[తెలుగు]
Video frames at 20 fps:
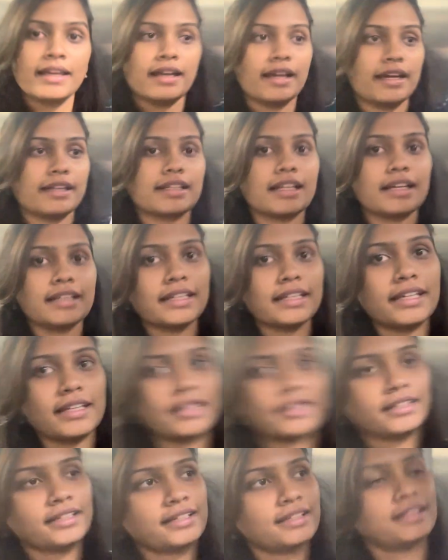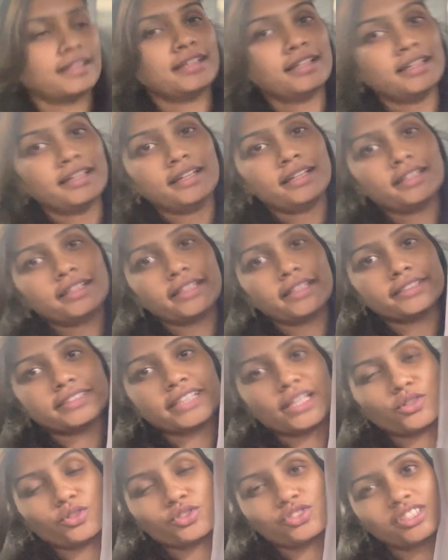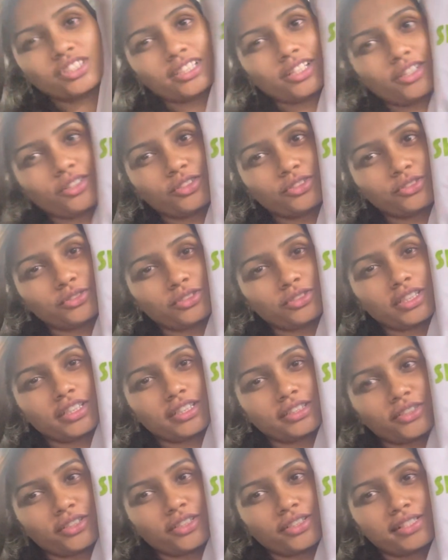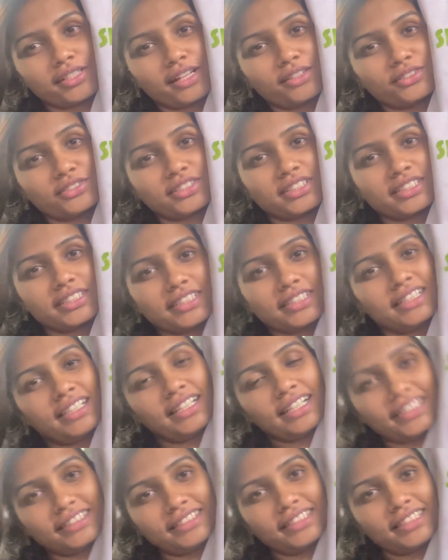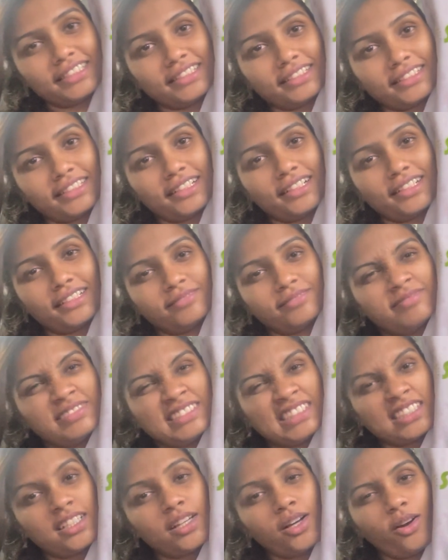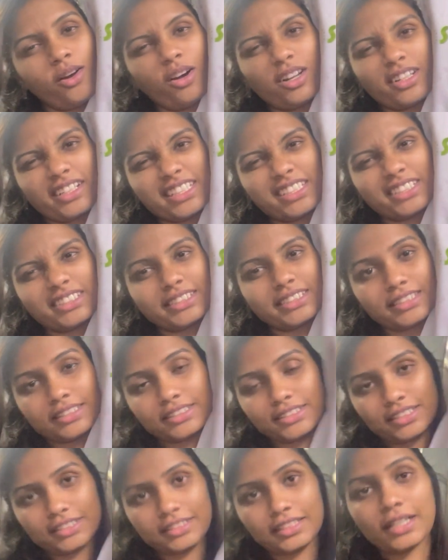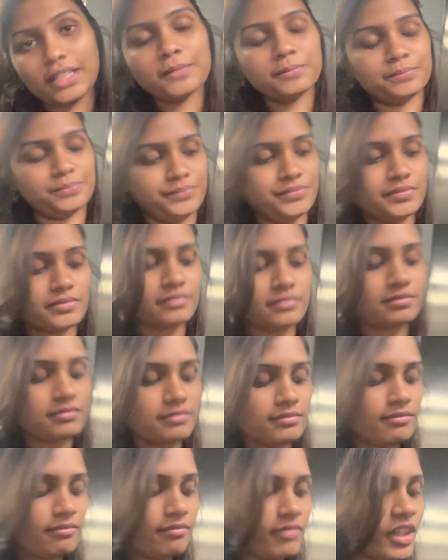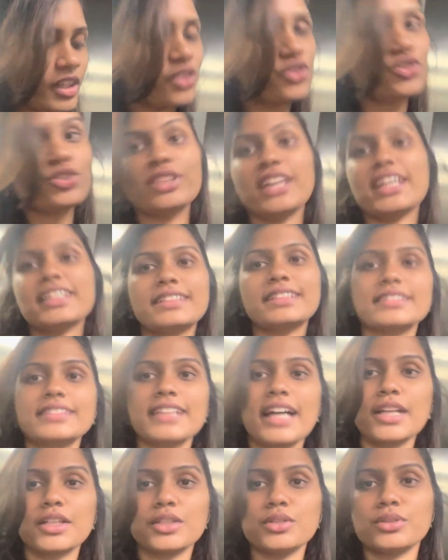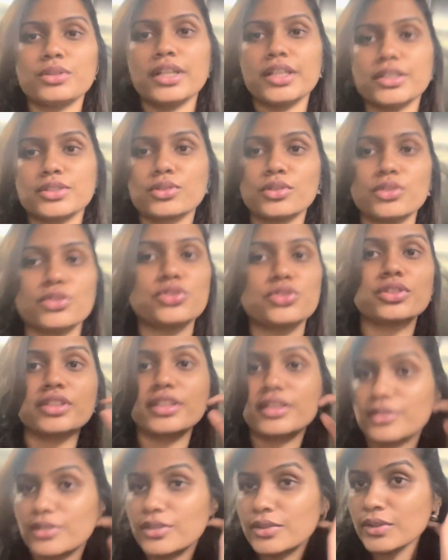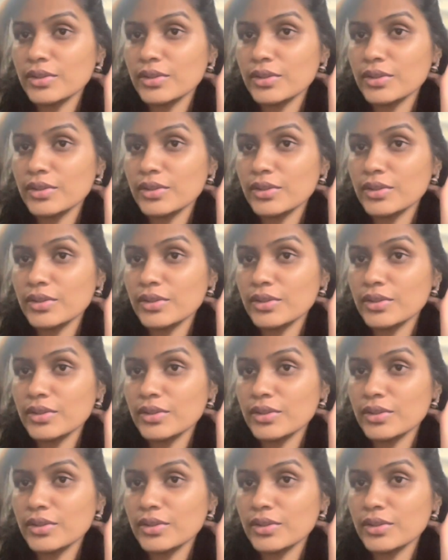అట్లాగే నేను సరోజినిలో కొనుక్కున్న కదా ఒక ట్రౌజర్ అది కింద ఆల్ట్రేషన్కి ఇచ్చేస్తా సో దట్ దాన్ని కూడా వేసుకోవచ్చు నేను